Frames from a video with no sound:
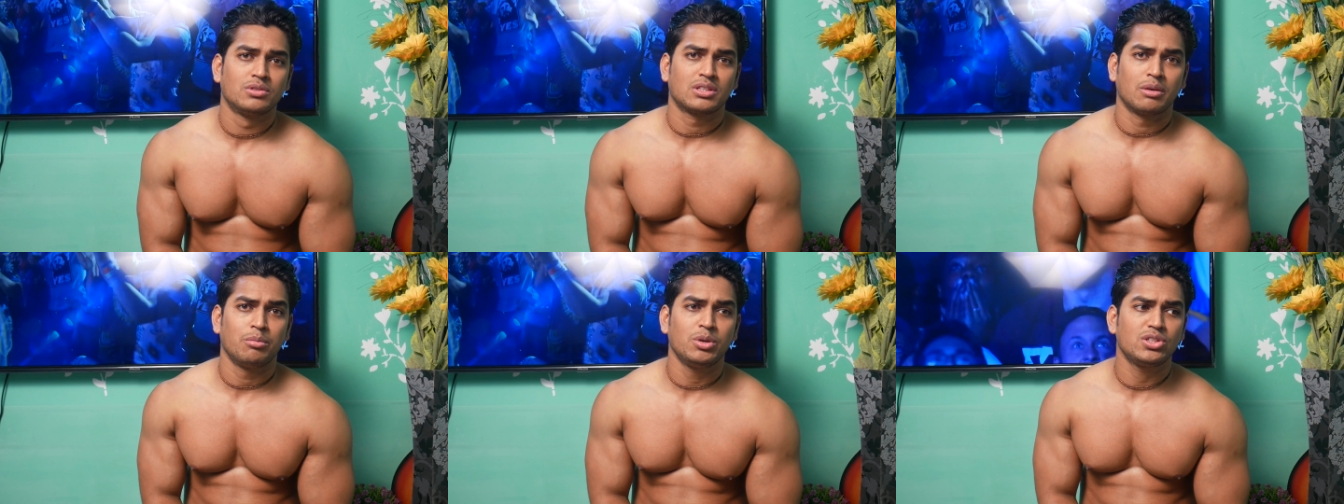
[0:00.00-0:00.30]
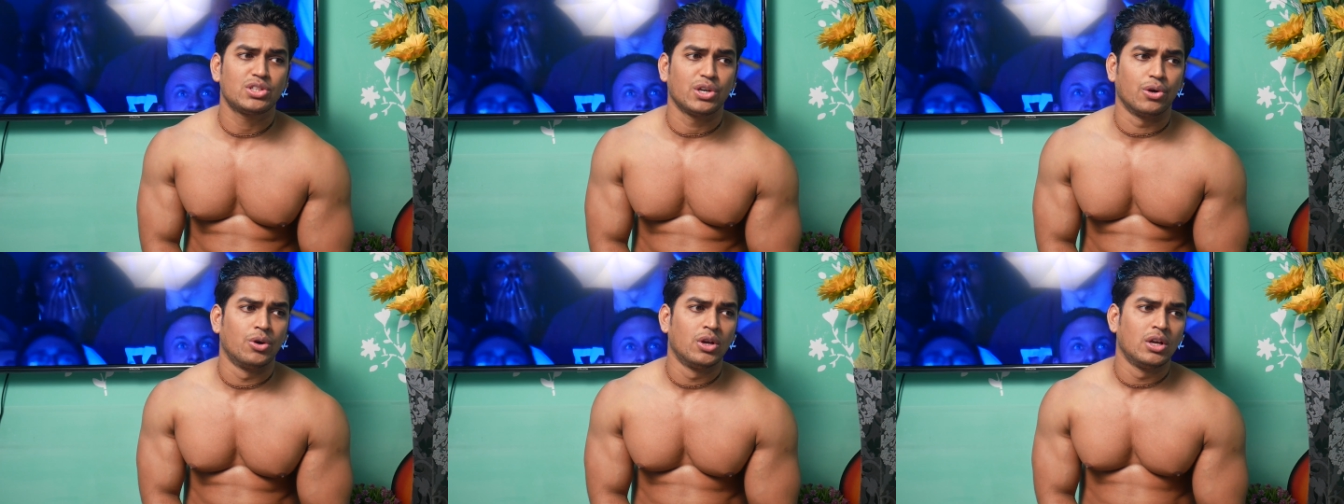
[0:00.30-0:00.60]

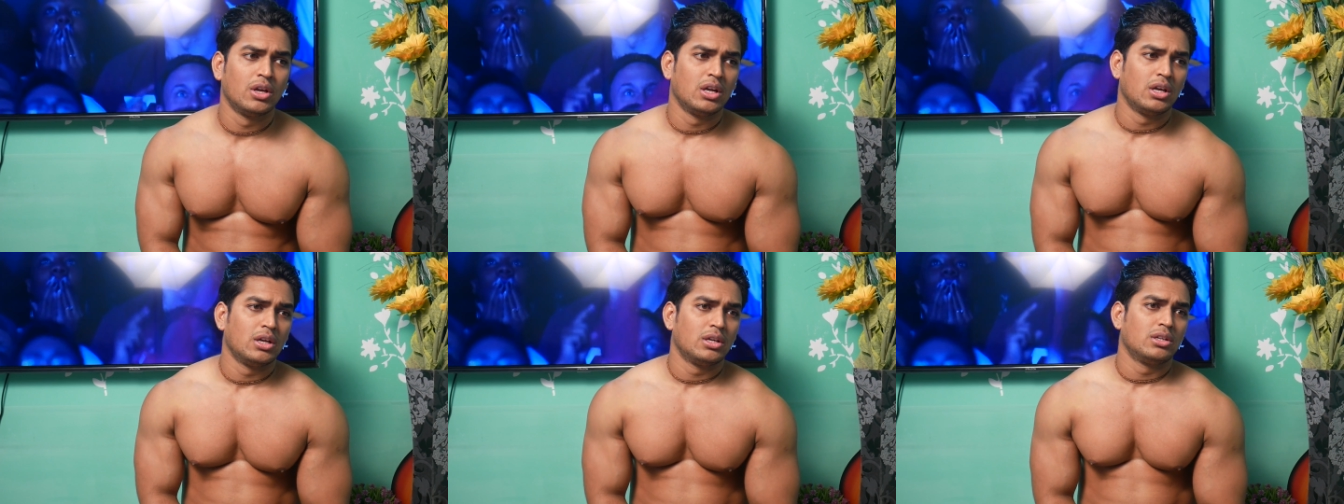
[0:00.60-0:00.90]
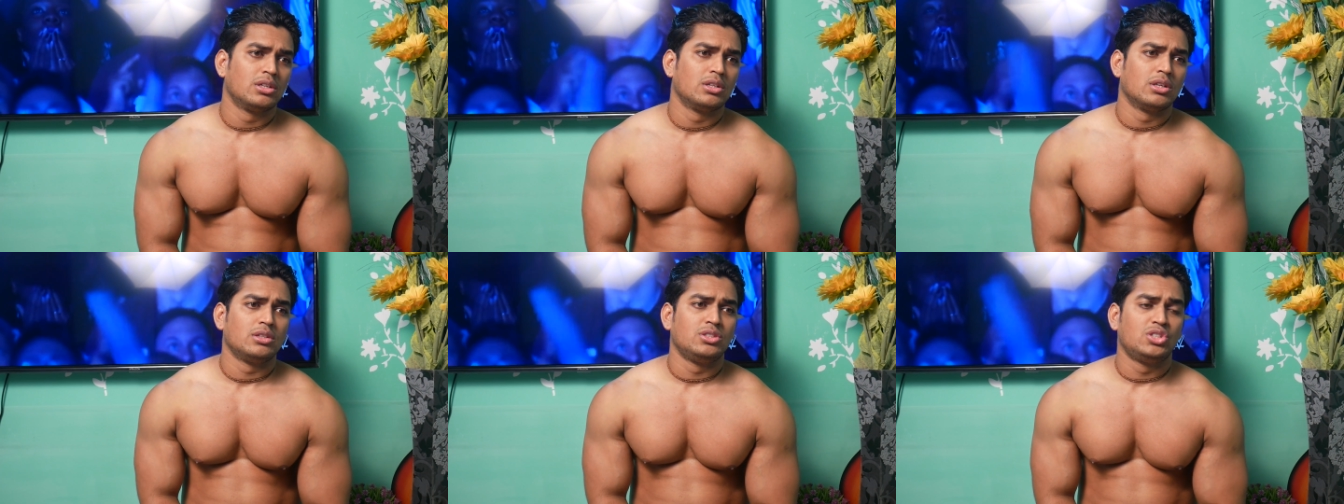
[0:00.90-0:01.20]
समझ रहे हो
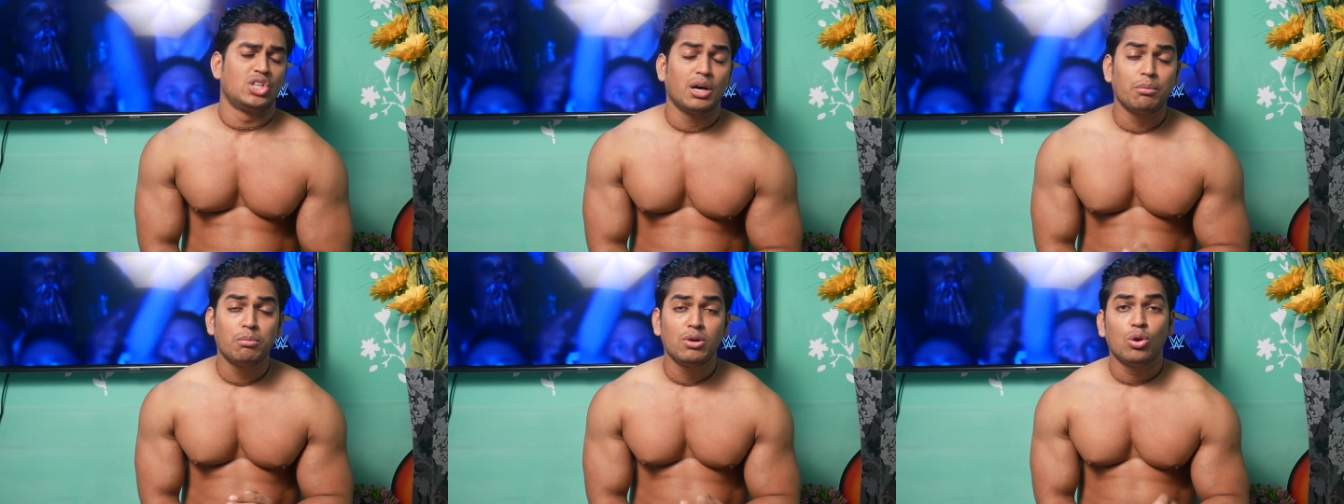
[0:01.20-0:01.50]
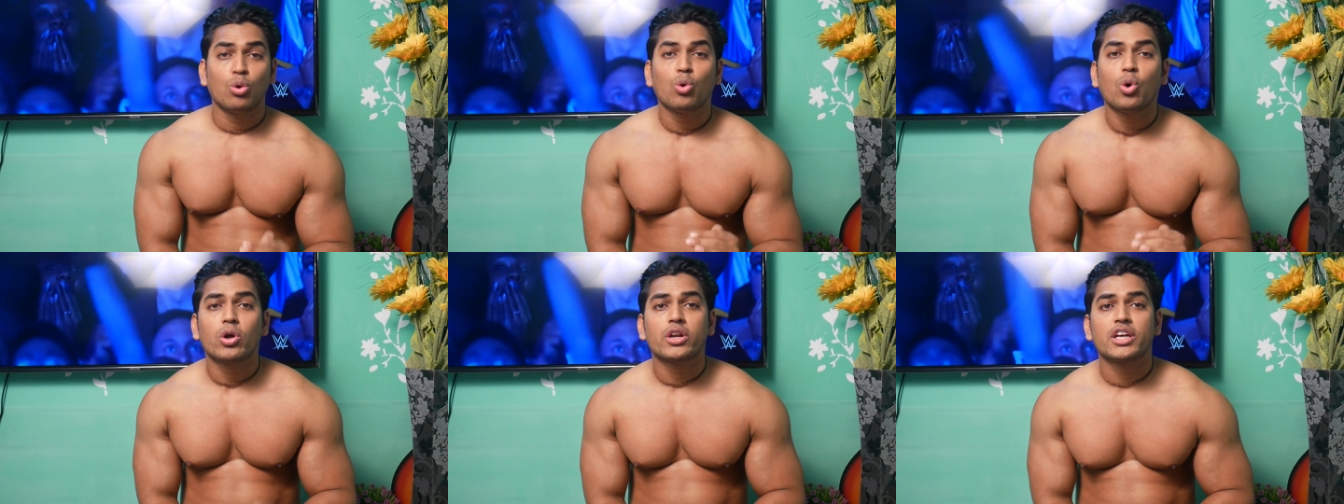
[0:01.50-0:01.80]
जब
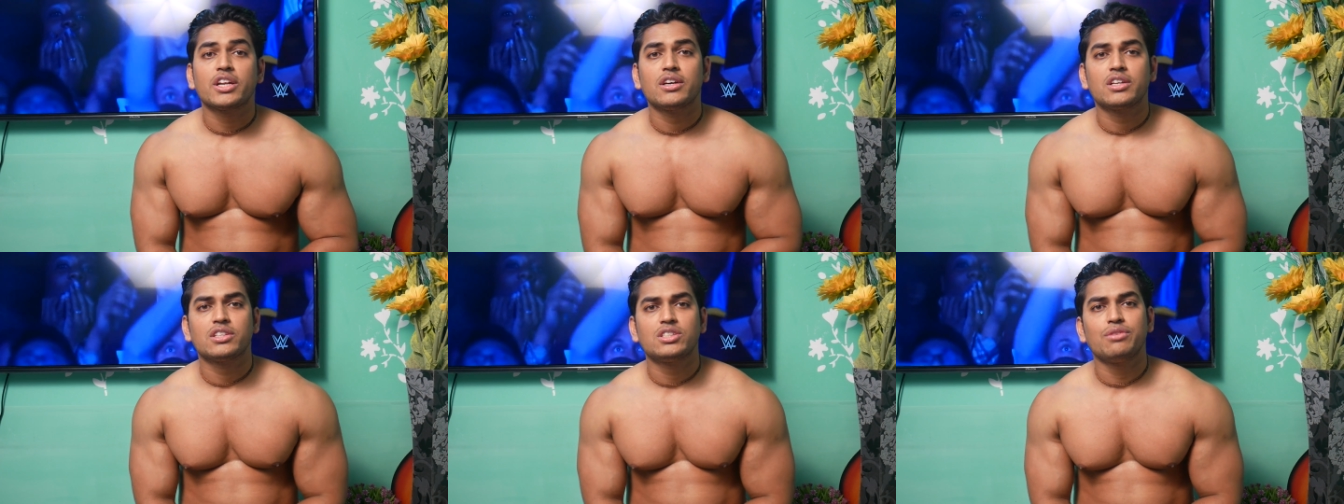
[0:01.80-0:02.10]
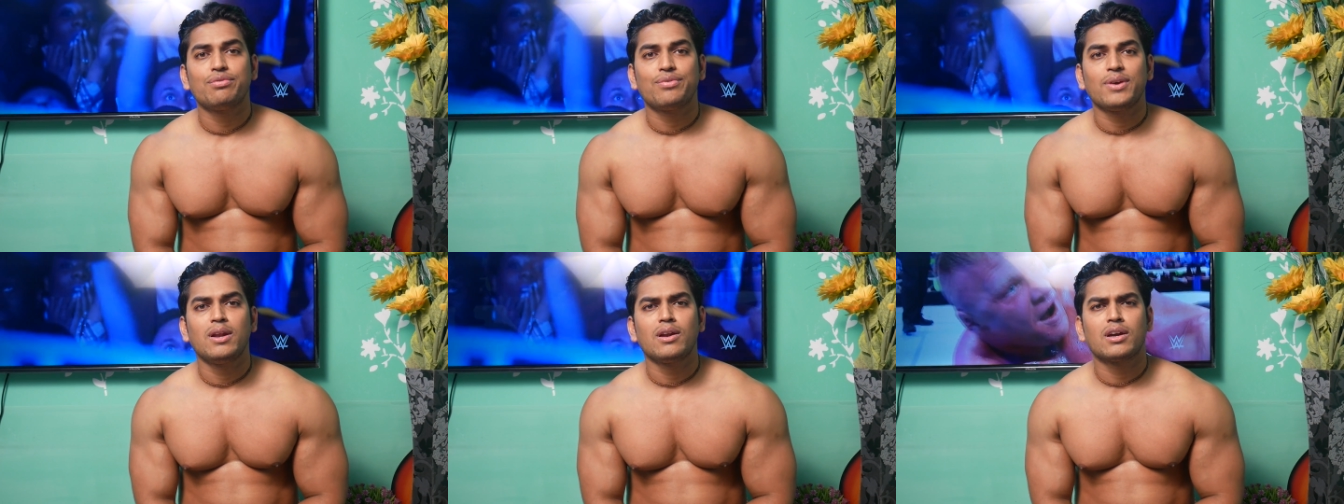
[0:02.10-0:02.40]
लो ऑन
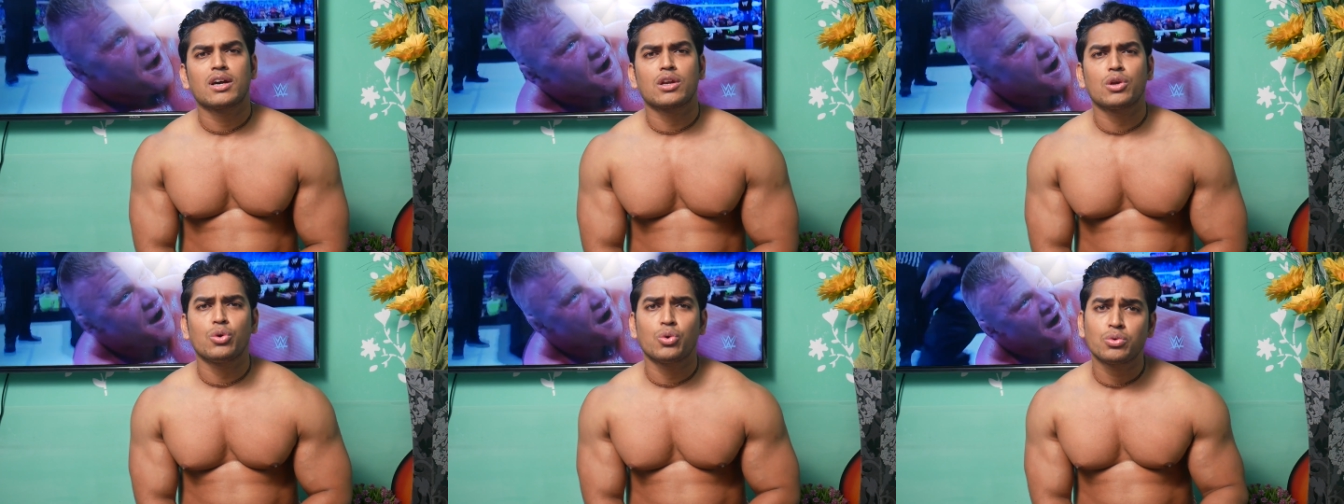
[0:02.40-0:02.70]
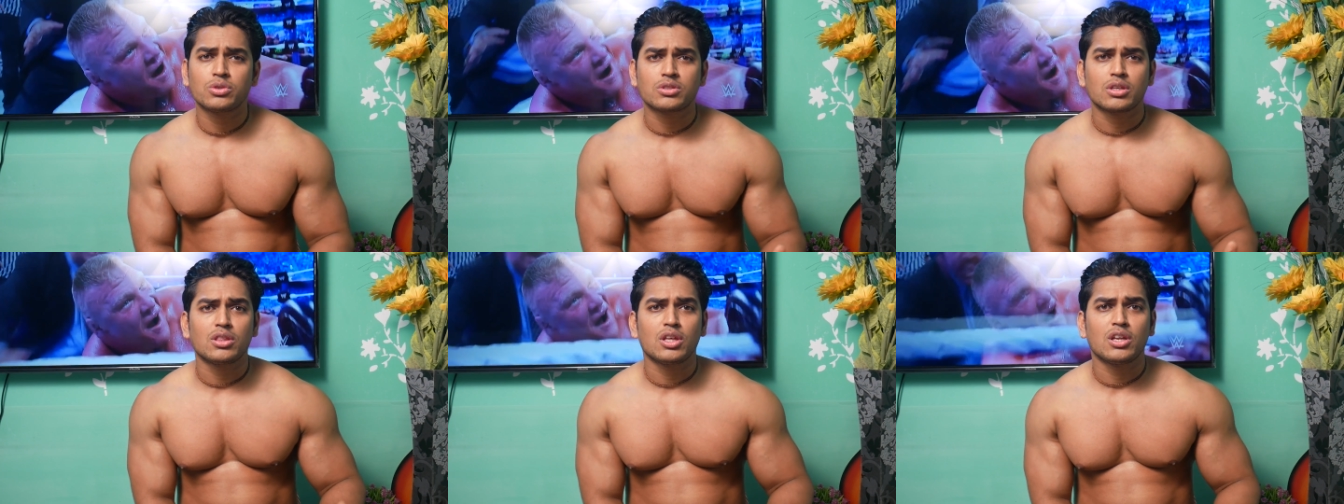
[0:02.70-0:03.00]
एनर्जी फील कर रहे
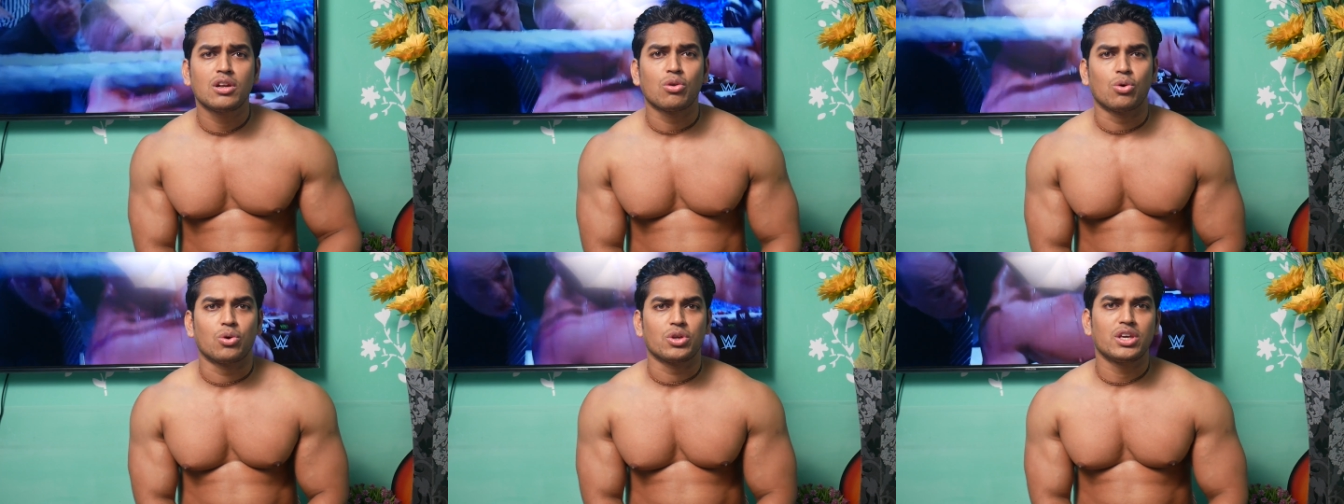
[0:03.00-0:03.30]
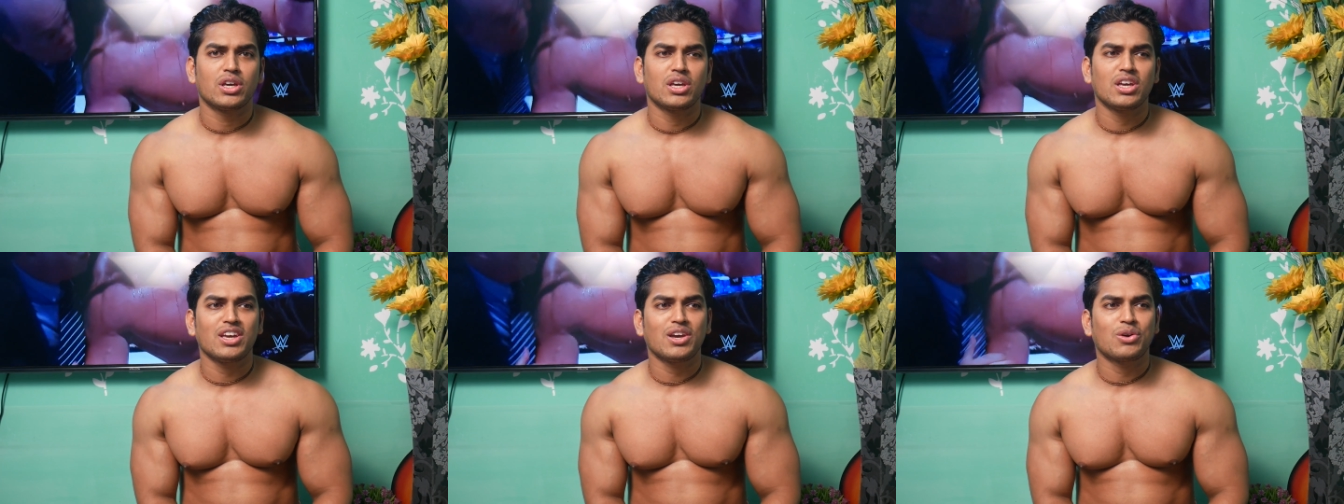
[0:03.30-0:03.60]
हो उसी दिन लो
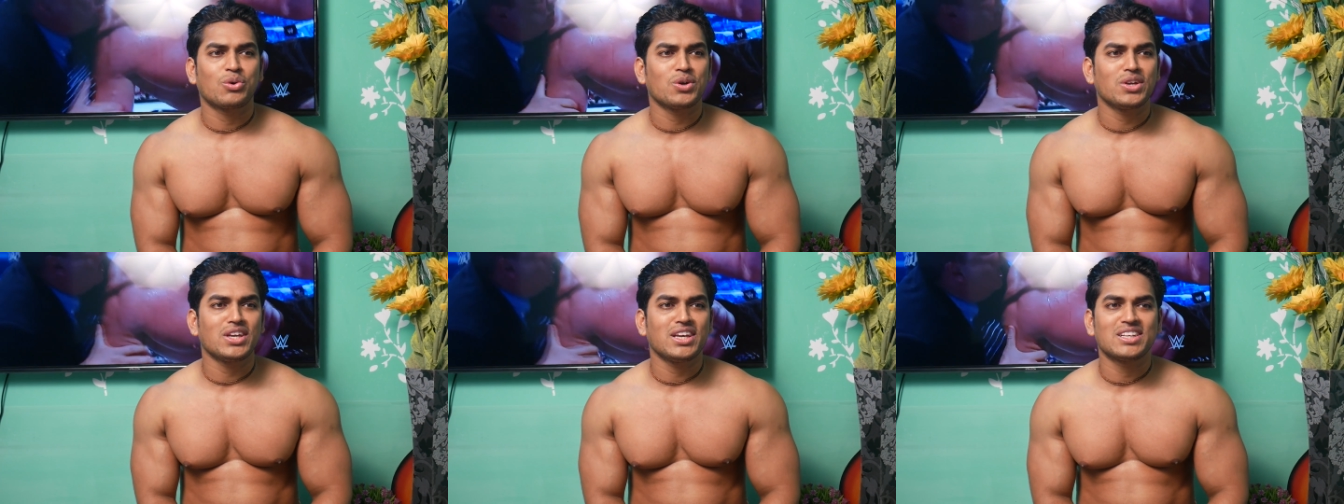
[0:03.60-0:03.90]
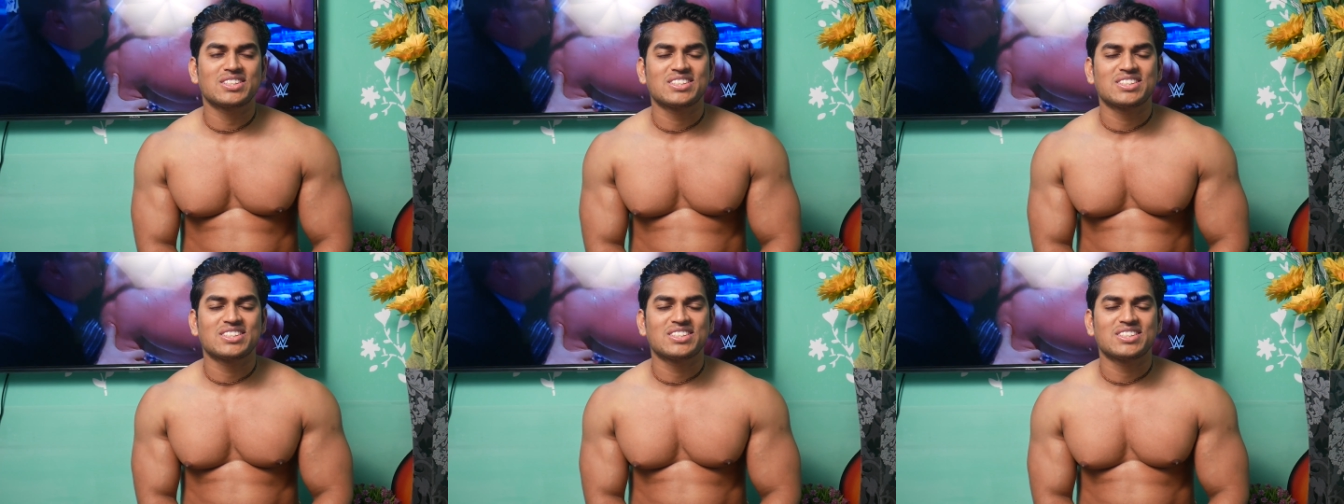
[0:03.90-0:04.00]
ये कोई